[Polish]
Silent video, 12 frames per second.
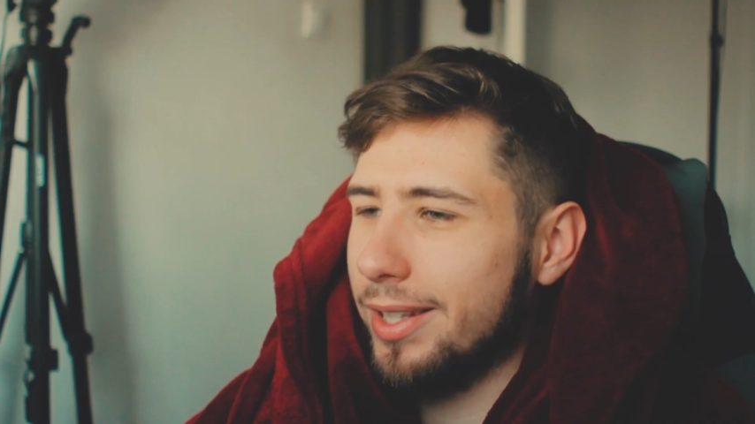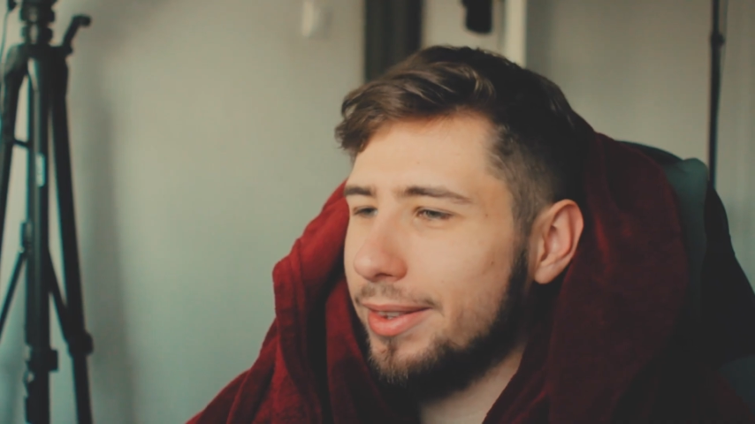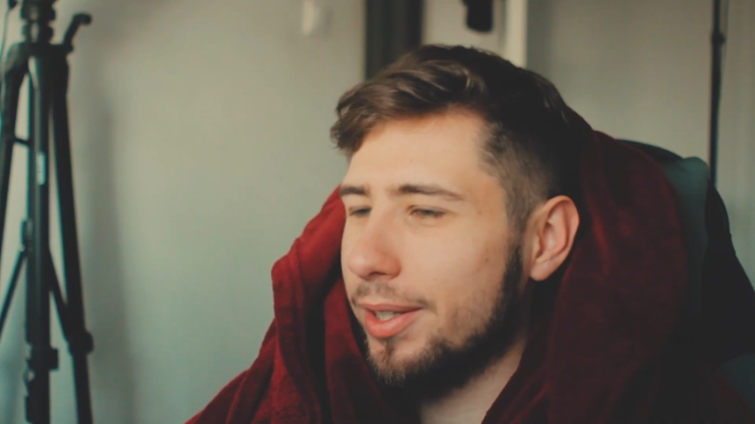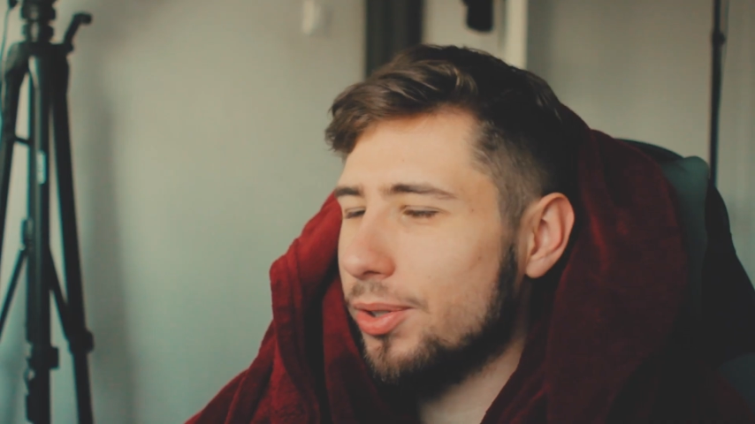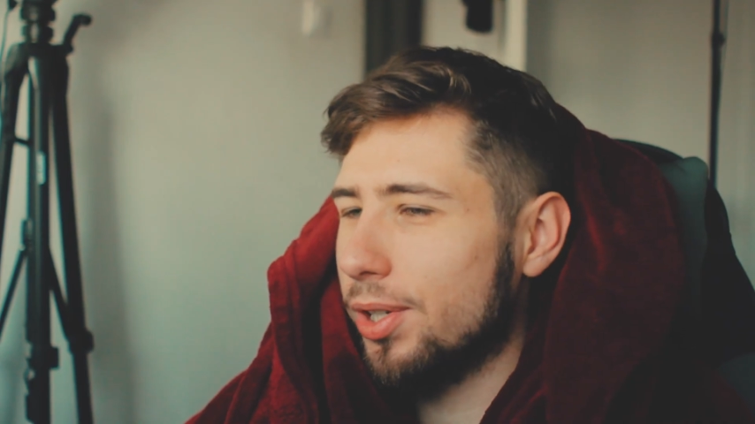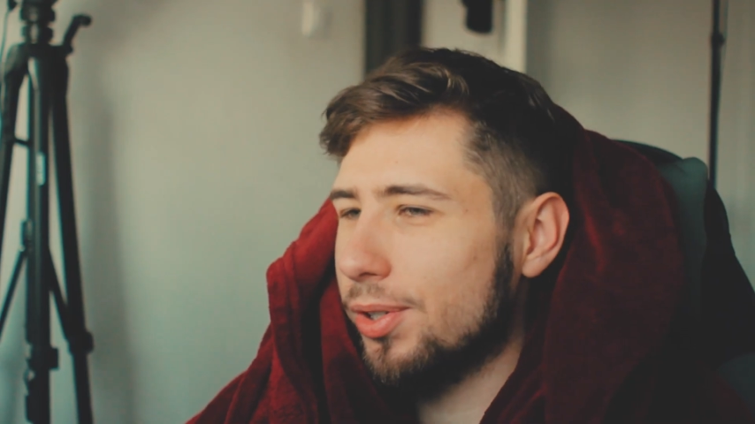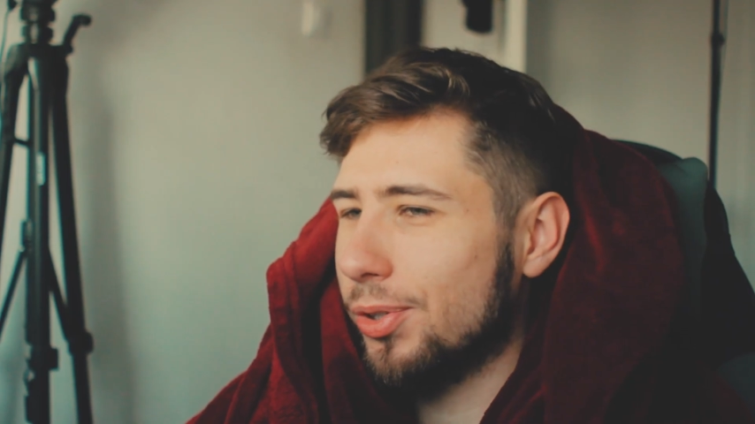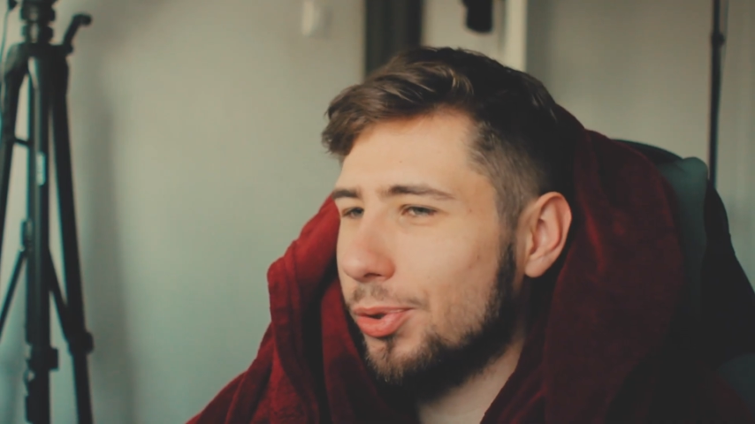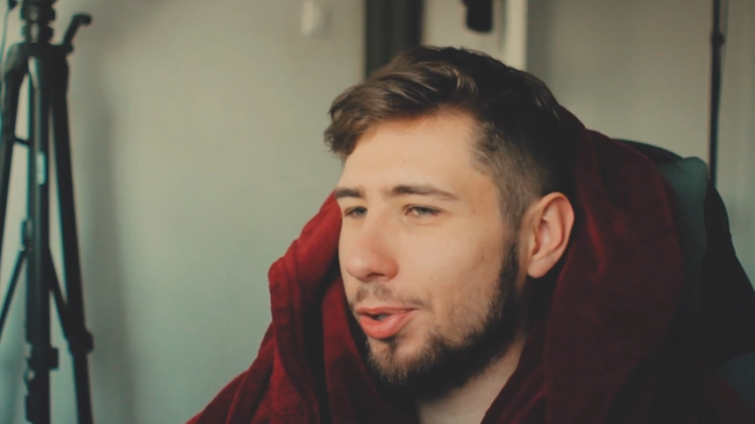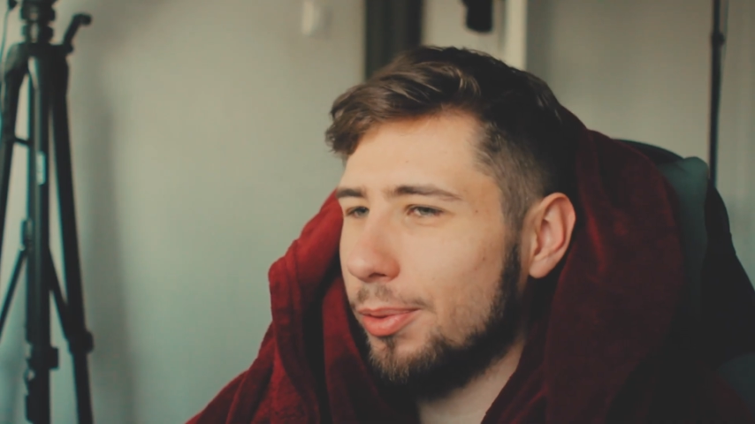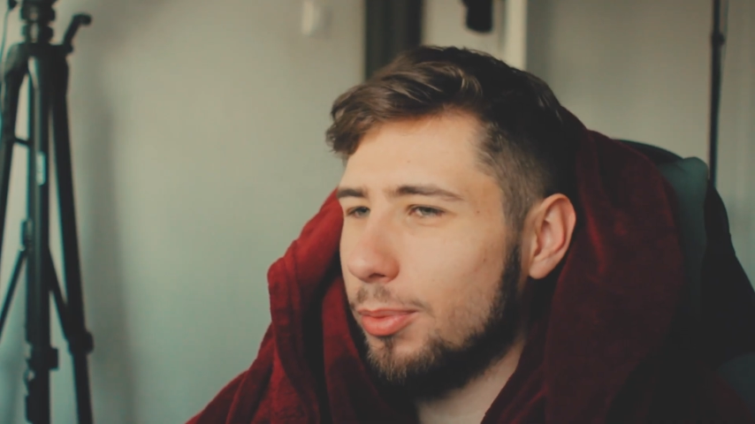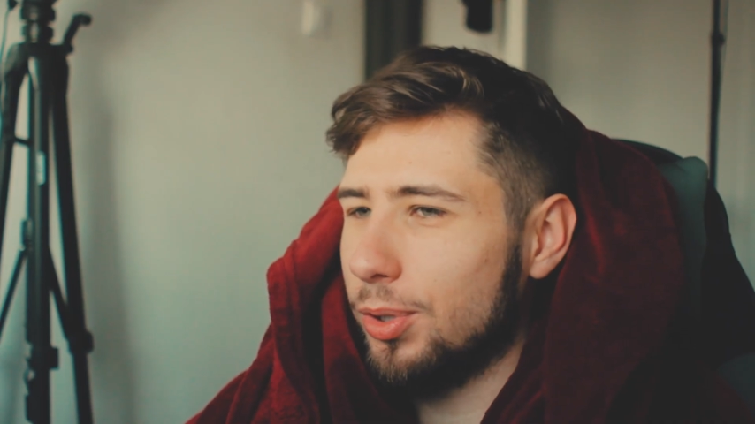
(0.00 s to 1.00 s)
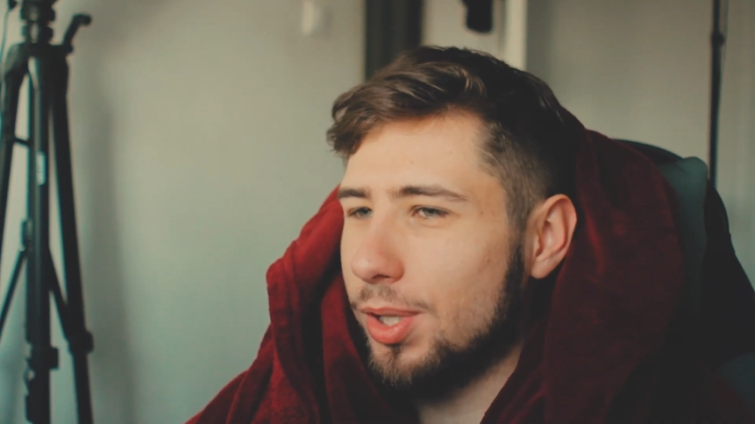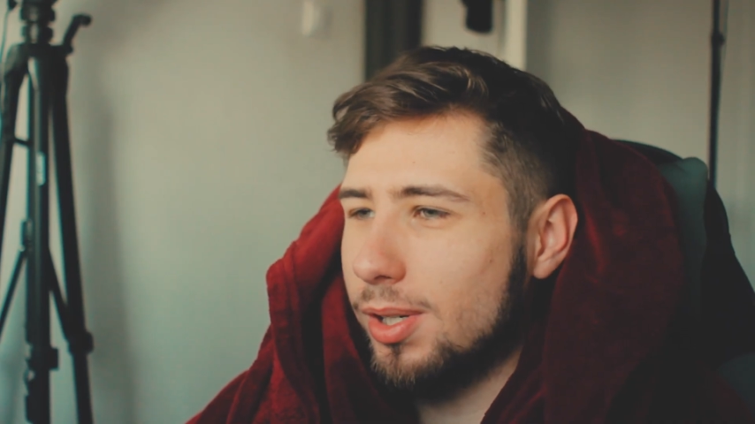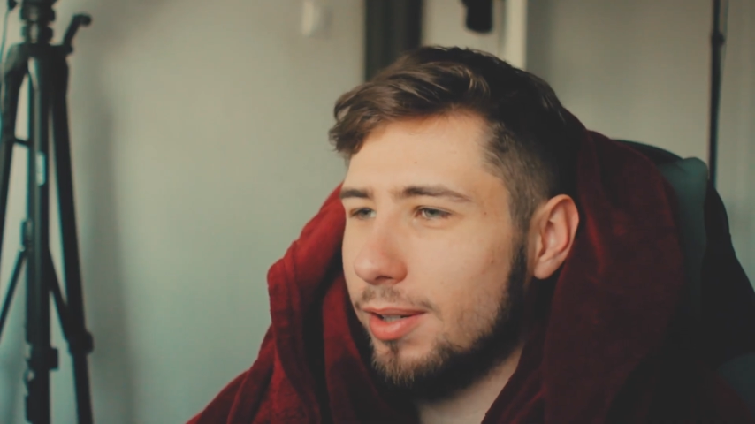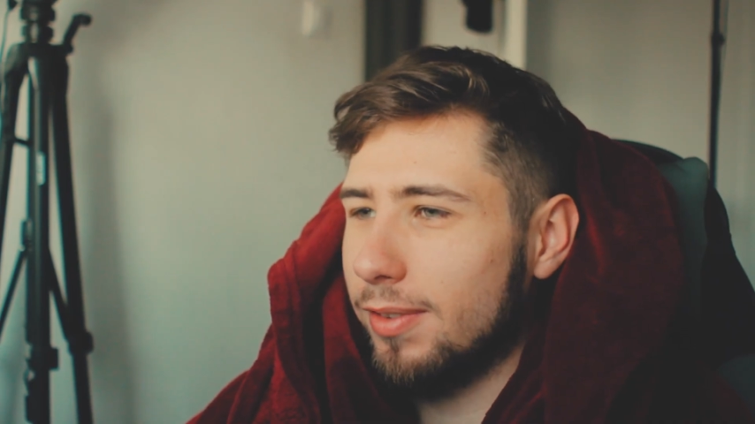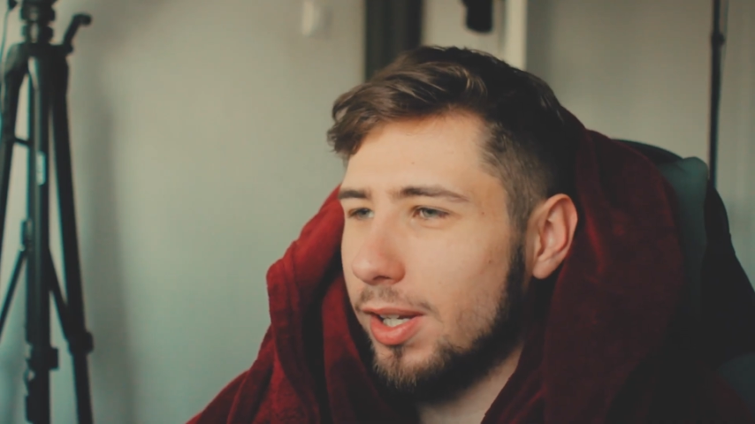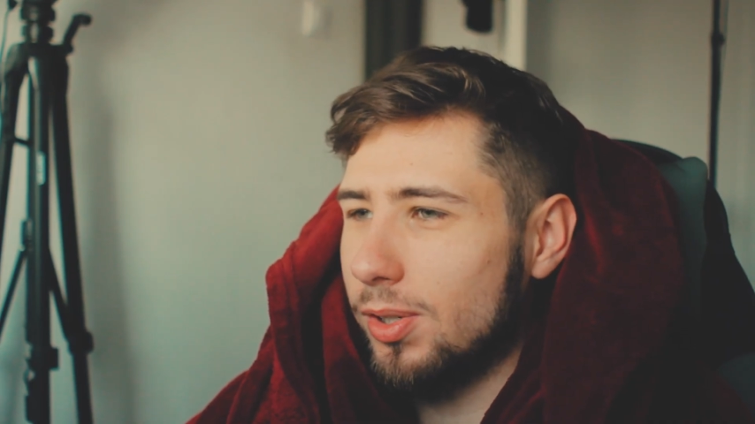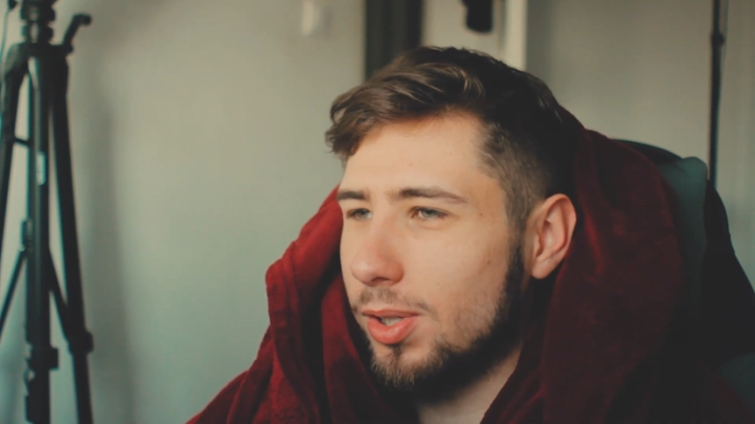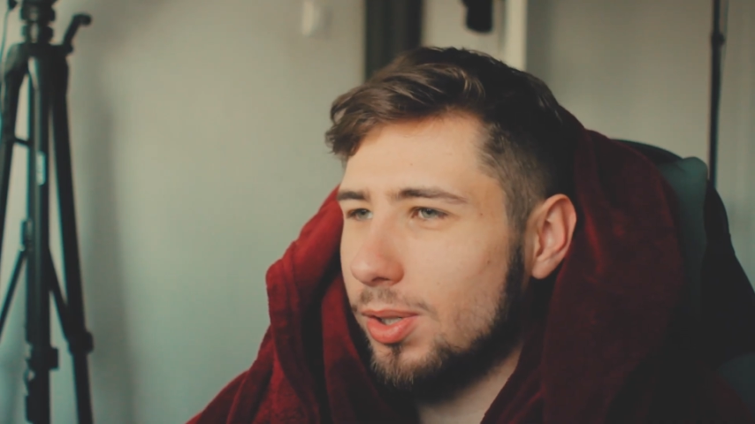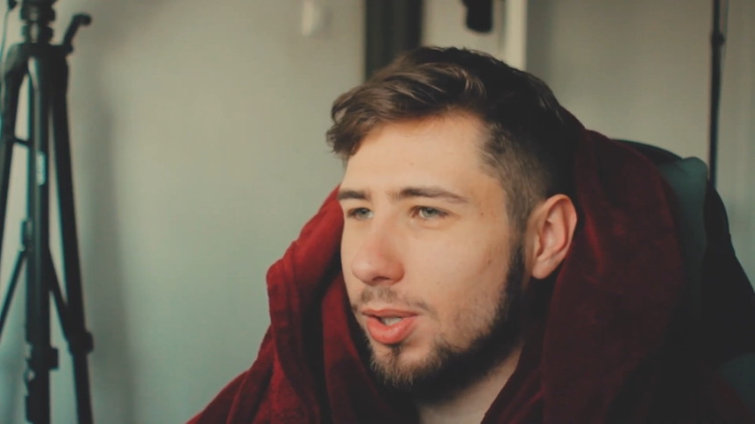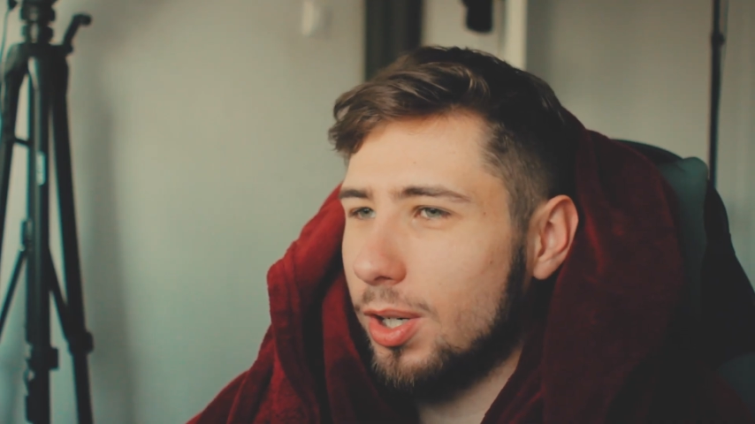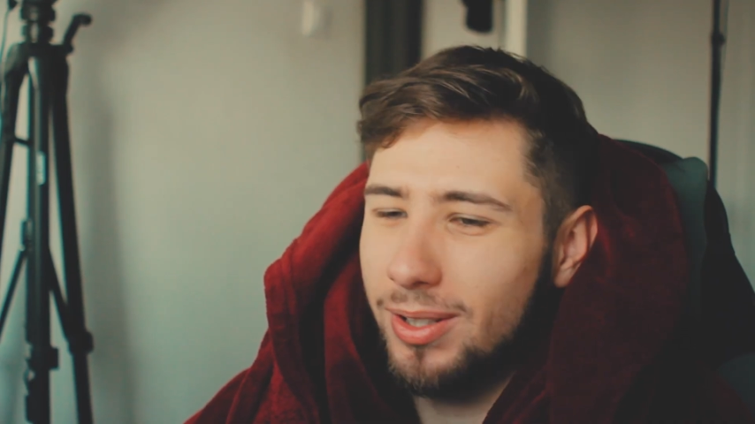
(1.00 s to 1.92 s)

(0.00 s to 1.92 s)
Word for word: Jedna rzecz, którą musicie wiedzieć,